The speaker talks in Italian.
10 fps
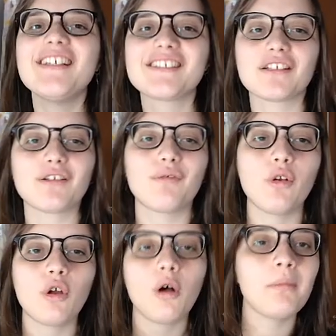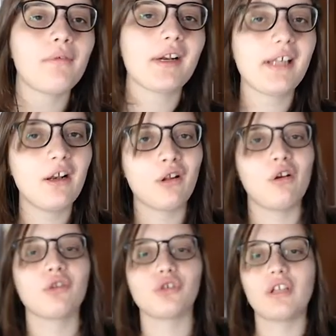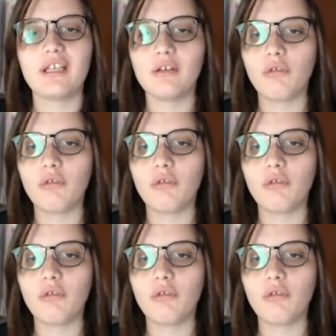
sottofondo, oh mio fratello, non lo so chi dei due